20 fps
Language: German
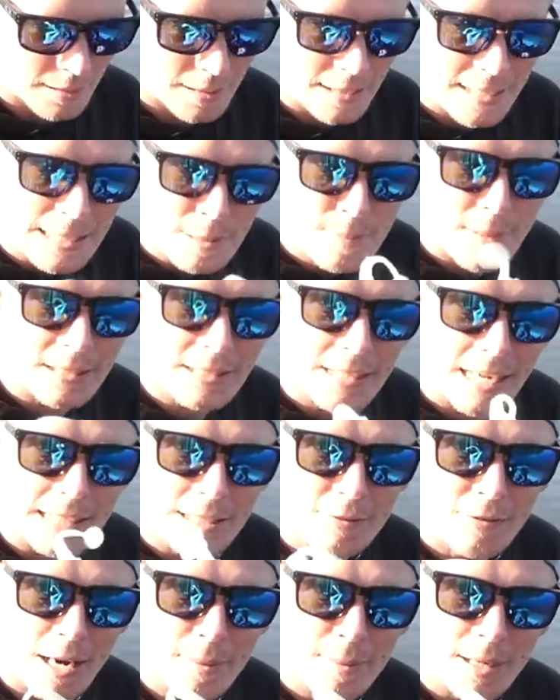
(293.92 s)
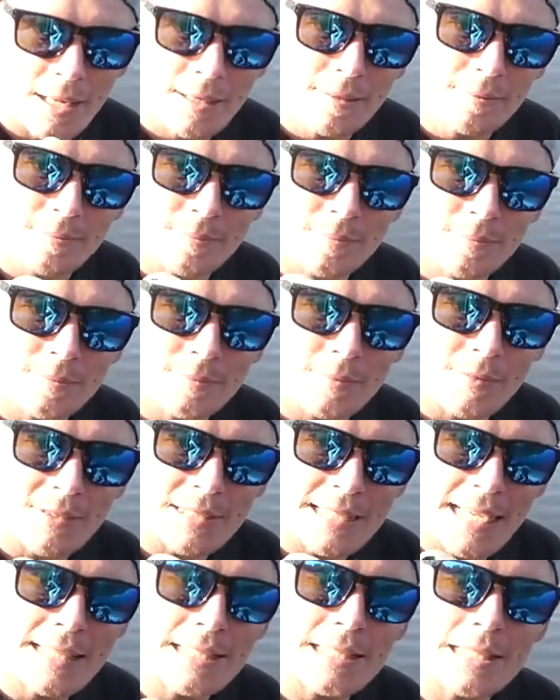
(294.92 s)
Ich mache die gleiche Farbe ran
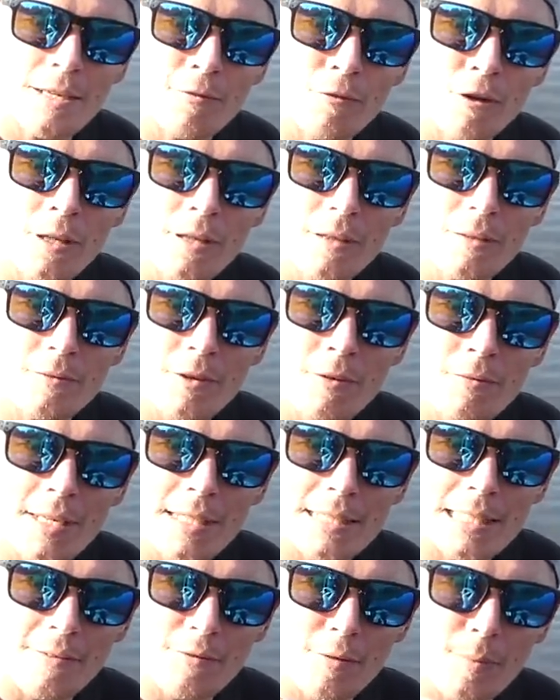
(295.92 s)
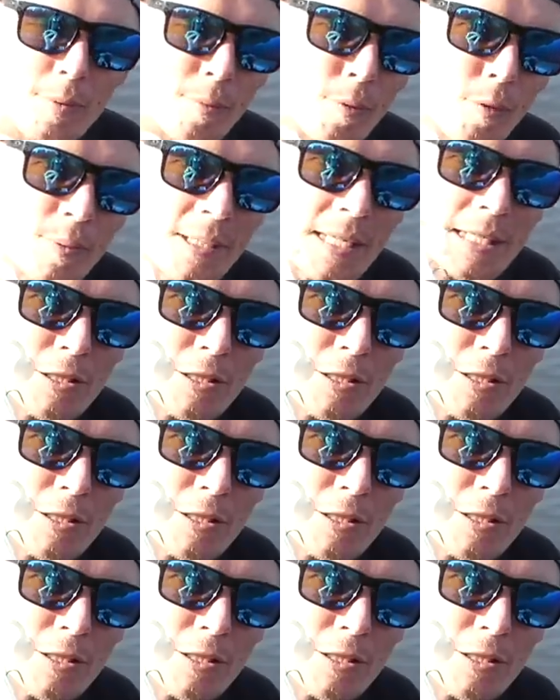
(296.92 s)
was hältst du davon, wenn wir jetzt einfach mal probieren,